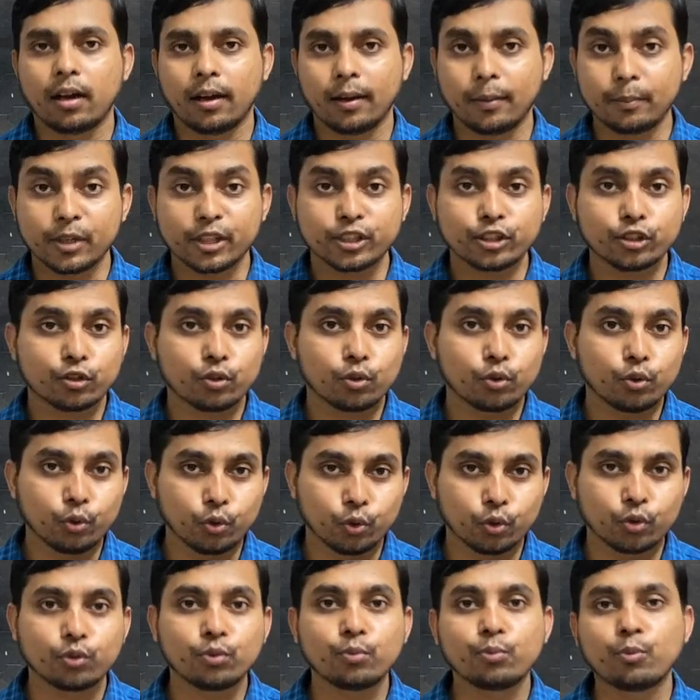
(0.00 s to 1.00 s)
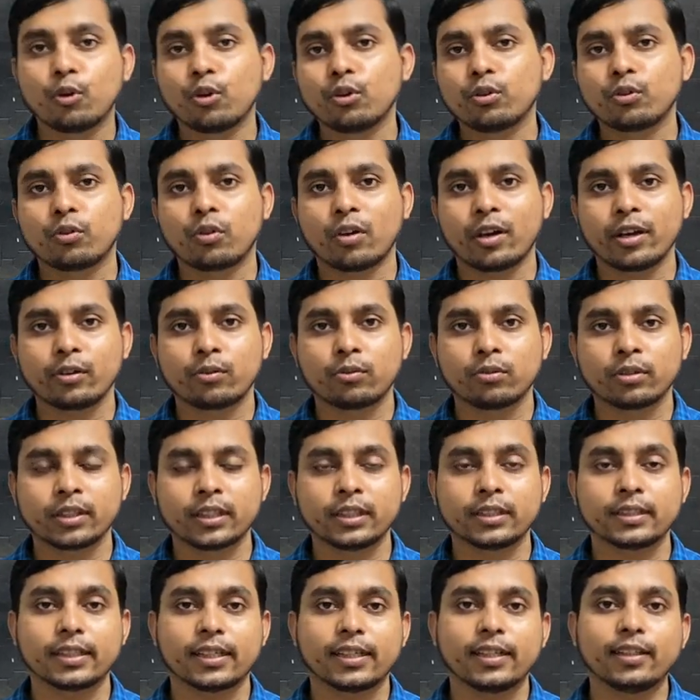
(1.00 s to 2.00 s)
আমরা যখন নতুন ফোন ক্রয়
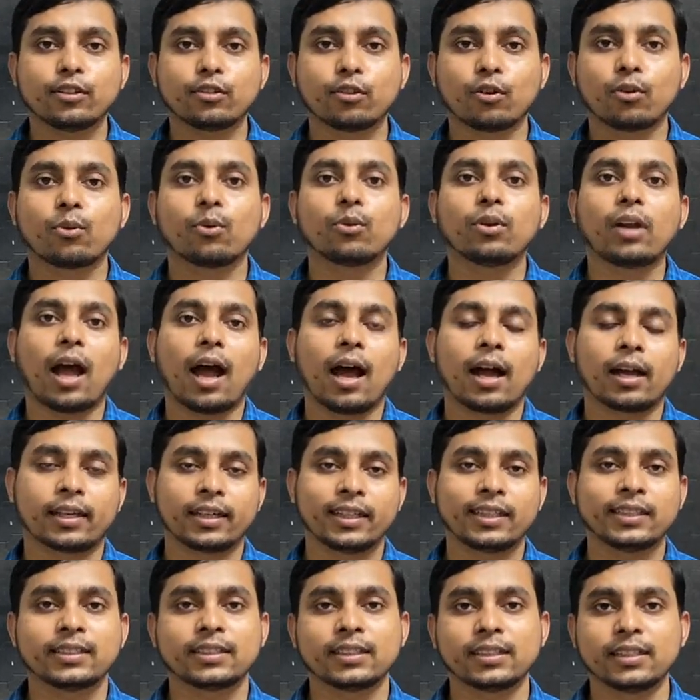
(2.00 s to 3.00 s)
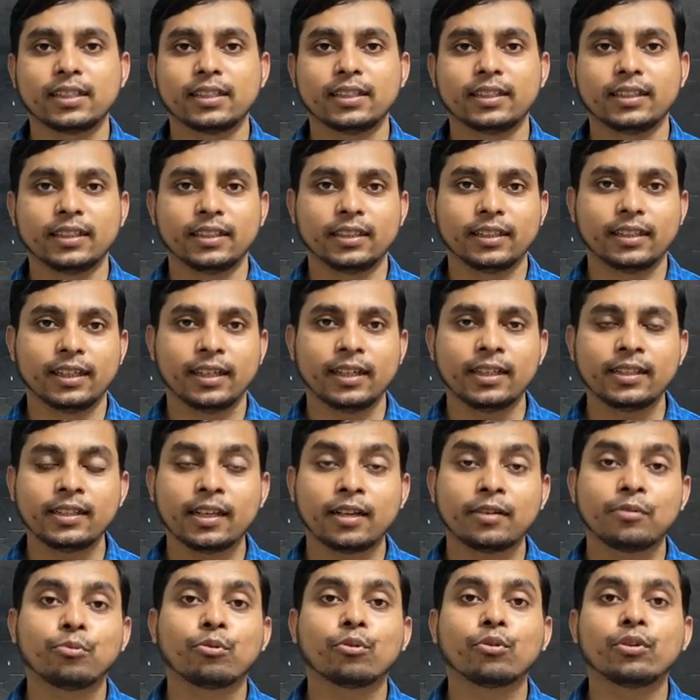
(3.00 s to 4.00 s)
করতে যাই তখন আগেই জেনে নিই এই
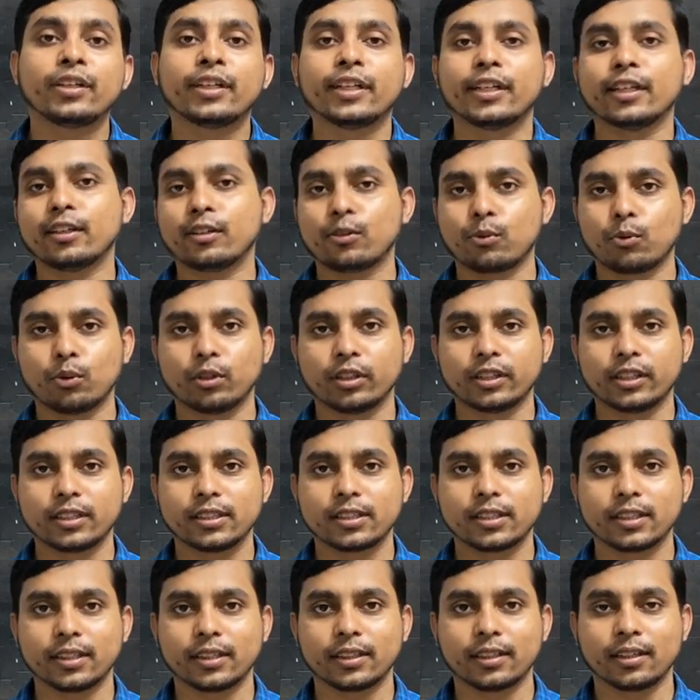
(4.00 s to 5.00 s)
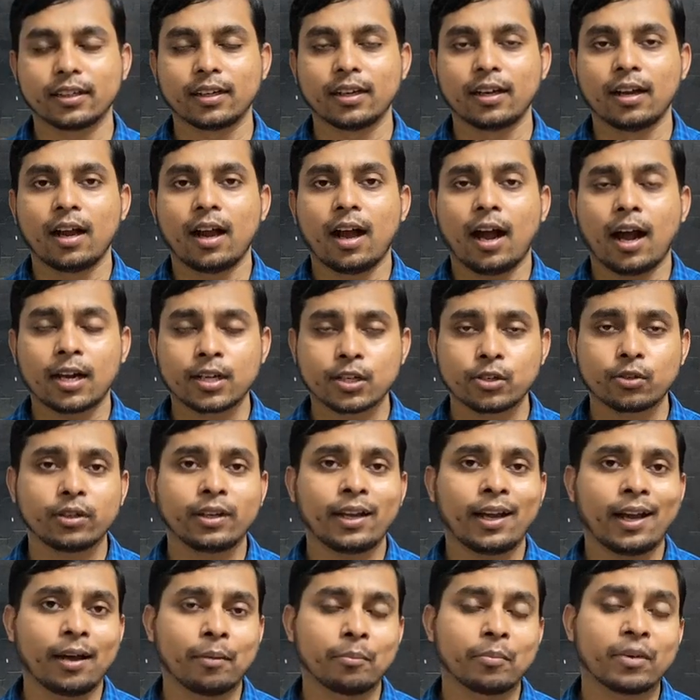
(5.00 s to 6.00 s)
আইফোনটি কোন দেশের
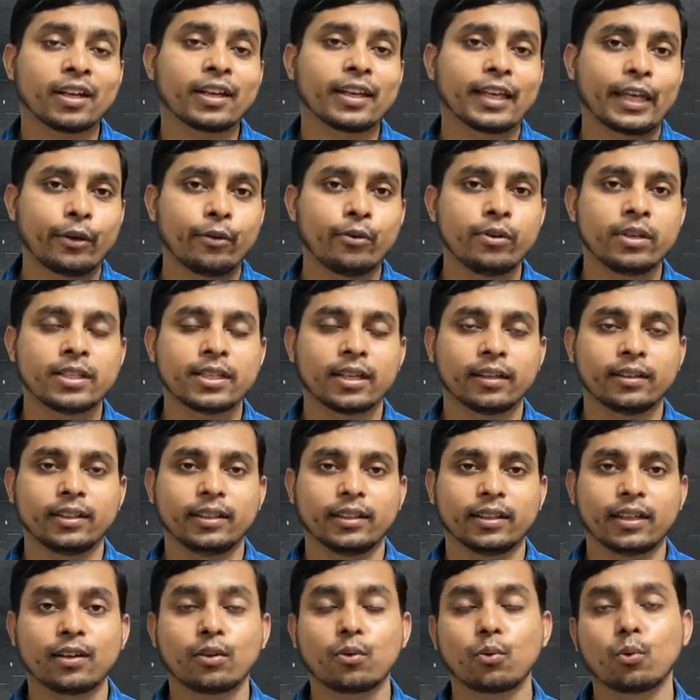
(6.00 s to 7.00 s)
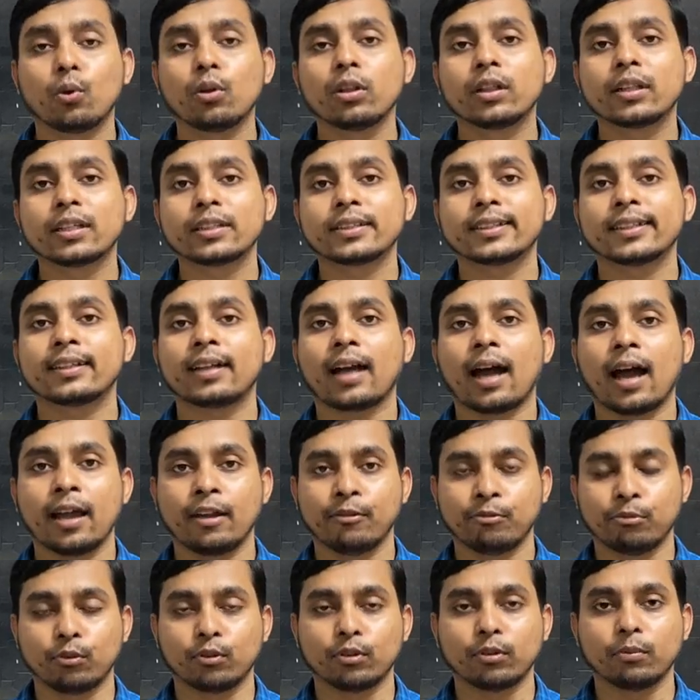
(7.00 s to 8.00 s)
আসলে আমরা কেউই জানি না কোন দেশের
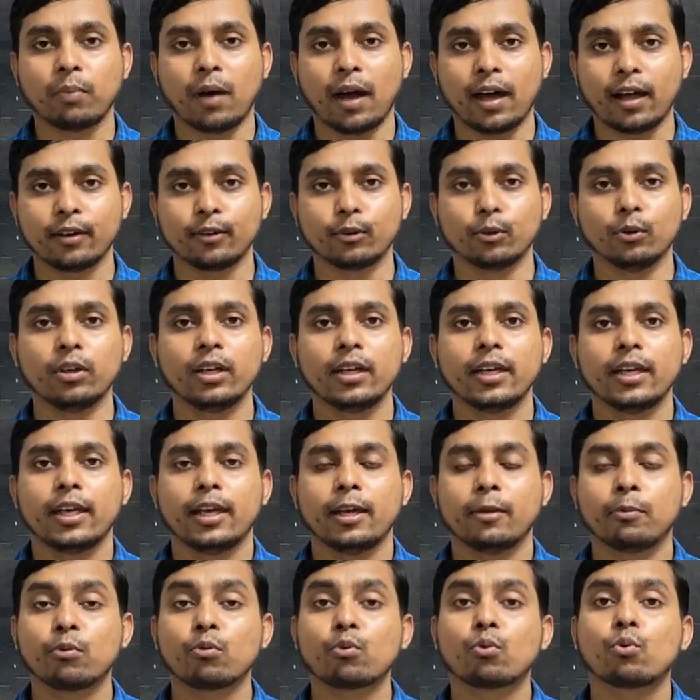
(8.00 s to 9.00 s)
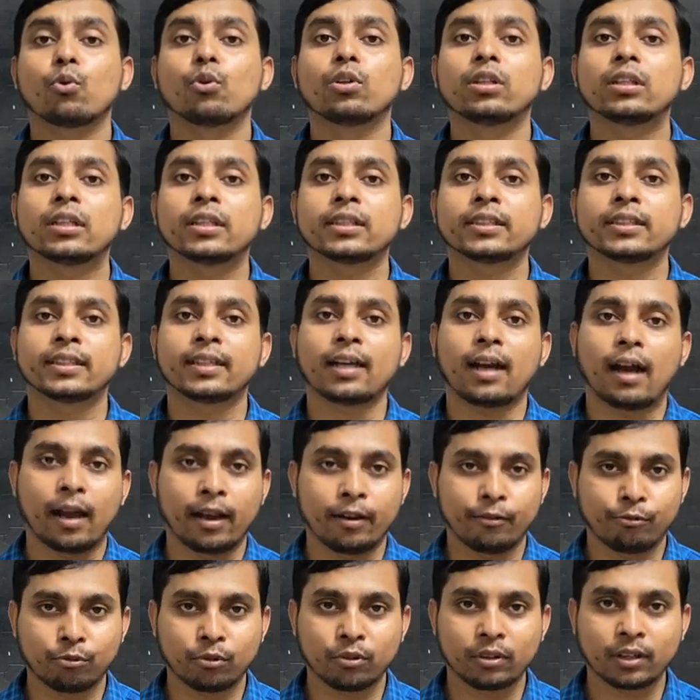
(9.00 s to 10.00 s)
আইফোন ভালো এবং কোন দেশের
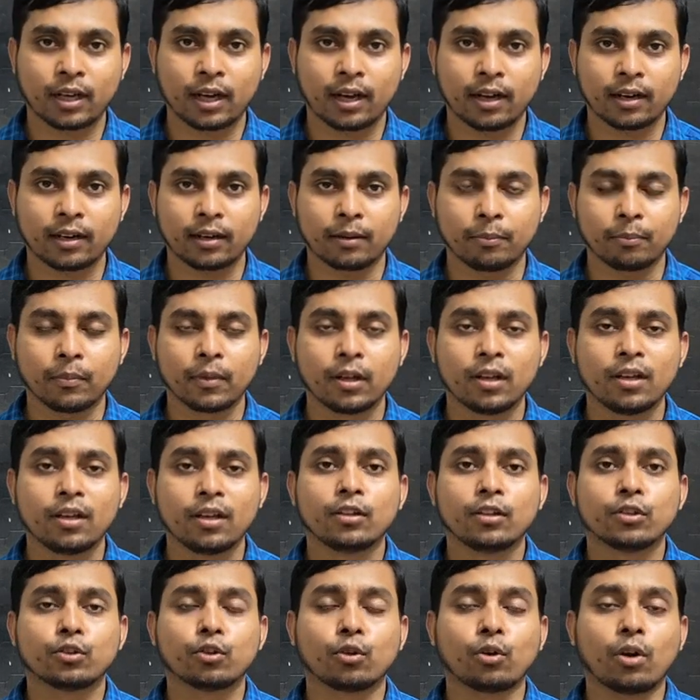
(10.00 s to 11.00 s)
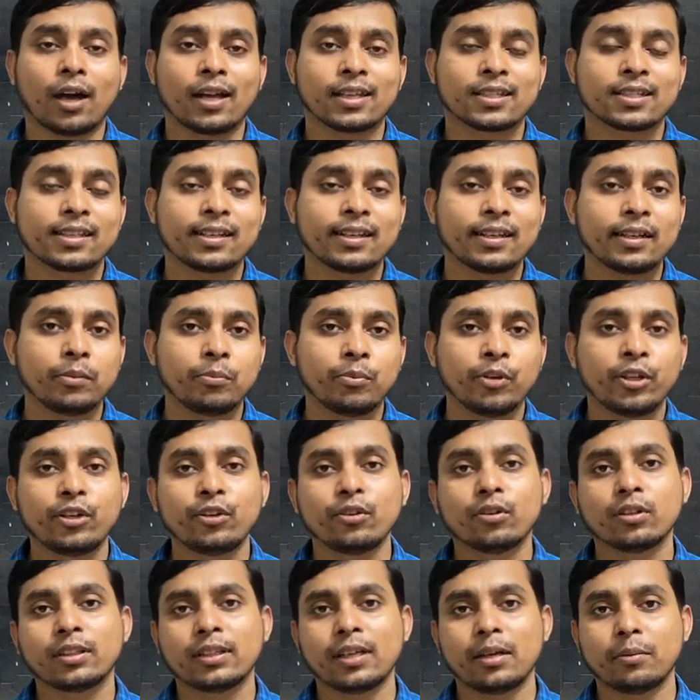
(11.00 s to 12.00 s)
আইফোন খারাপ তো আজকের এই
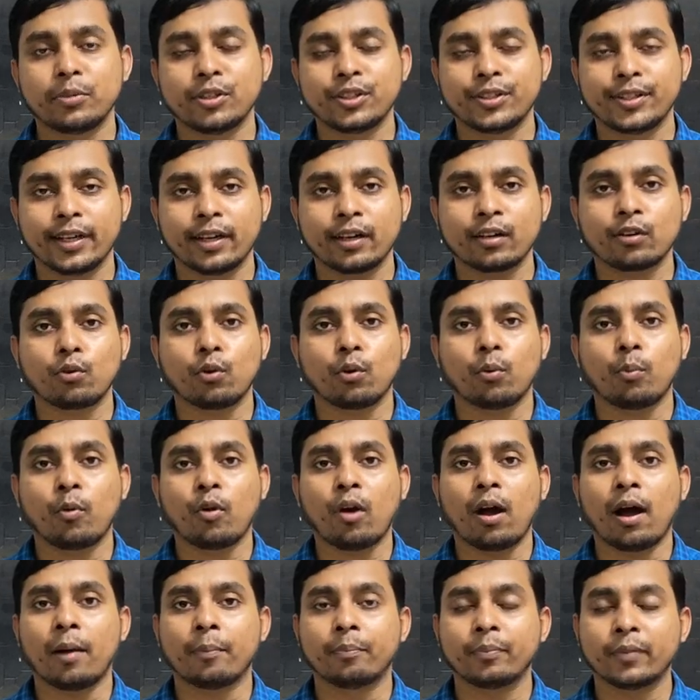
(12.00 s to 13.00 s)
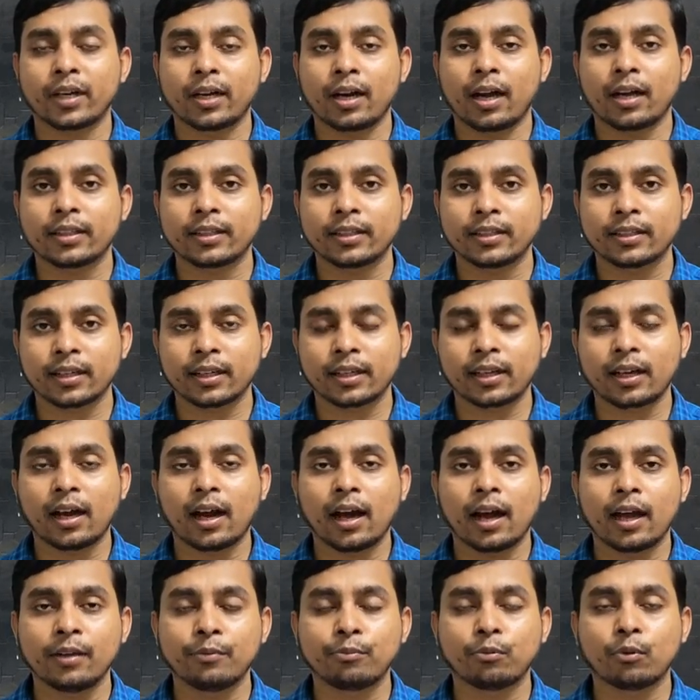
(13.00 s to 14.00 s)
ভিডিওতে আমি শেয়ার করব আপনার হাতে থাকা
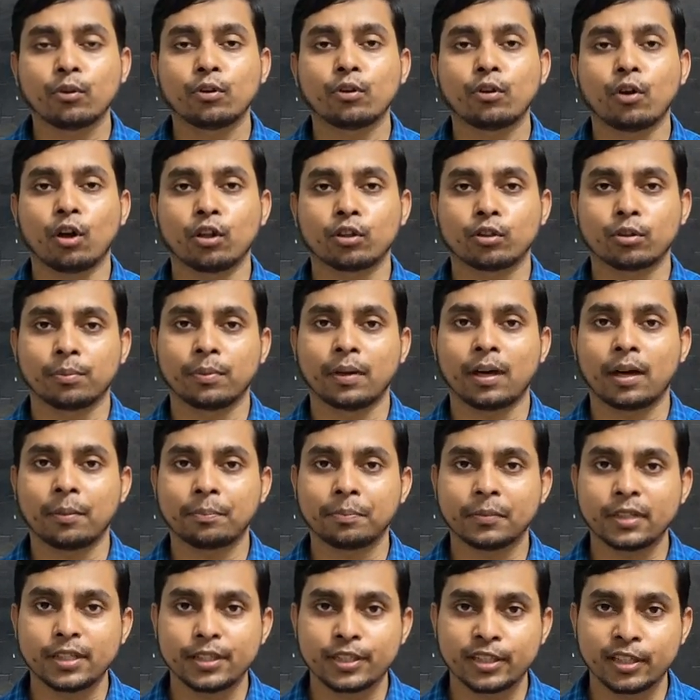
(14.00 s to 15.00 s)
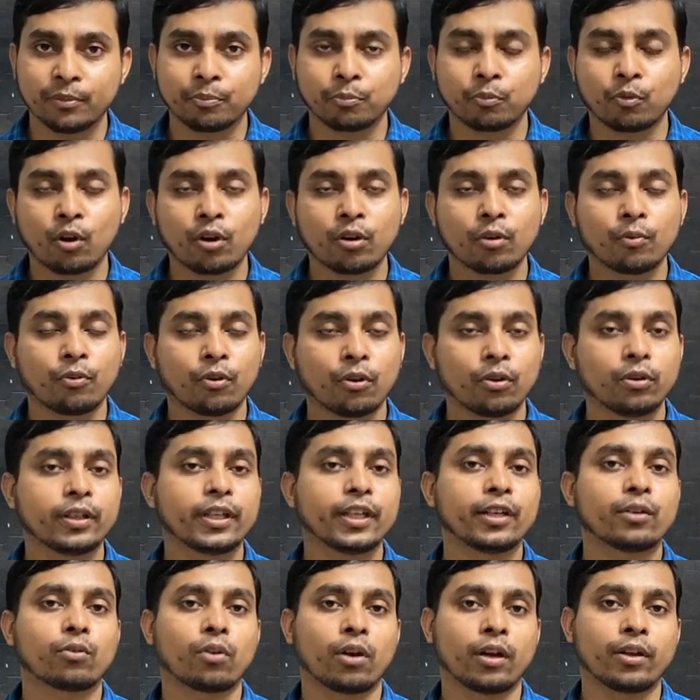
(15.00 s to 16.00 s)
আইফোন অথবা আপনি যে
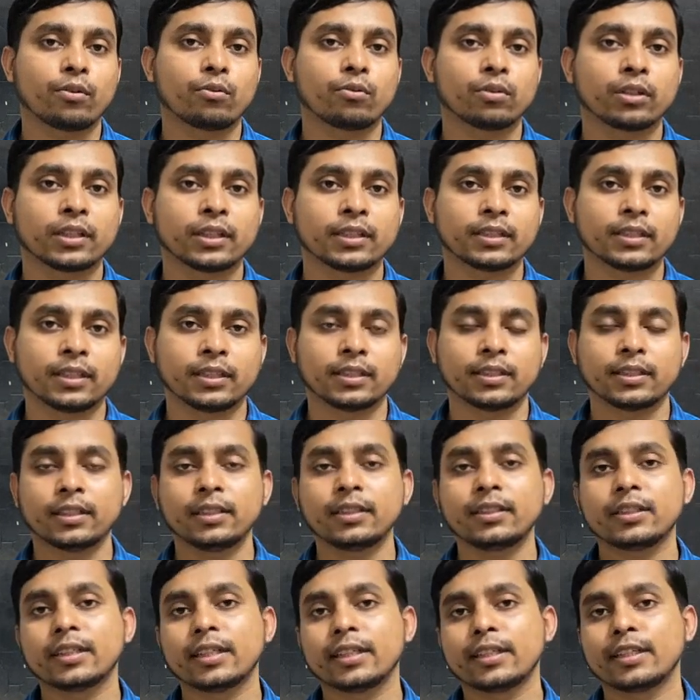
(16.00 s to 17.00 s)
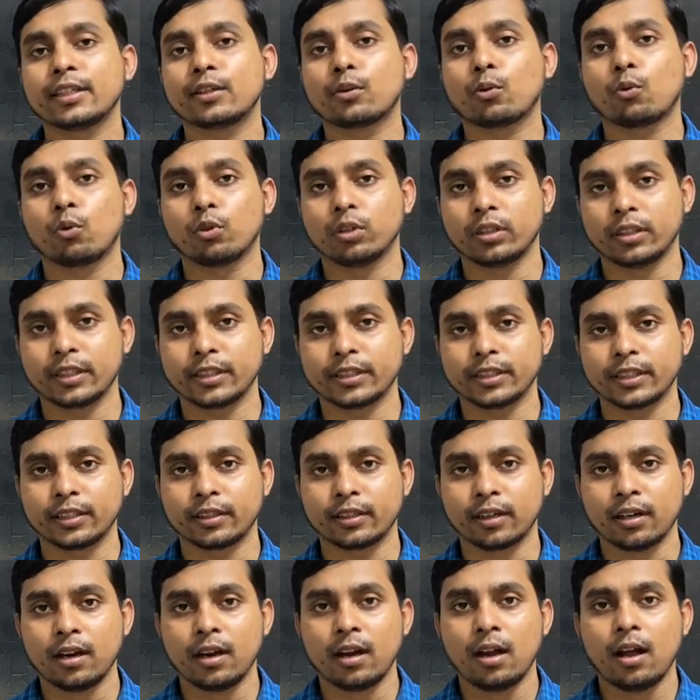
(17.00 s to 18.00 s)
ফোনটি ক্রয় করতে যাচ্ছেন সেটি কোন
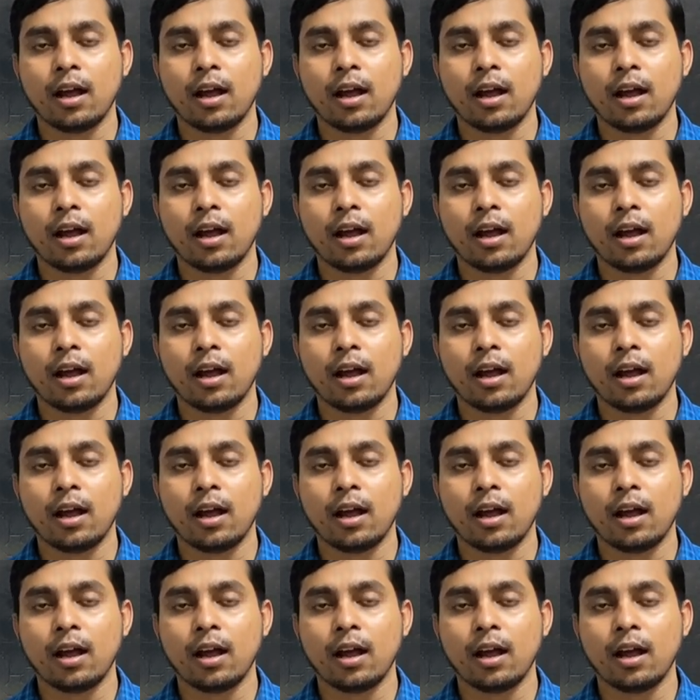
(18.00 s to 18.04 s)
দেশের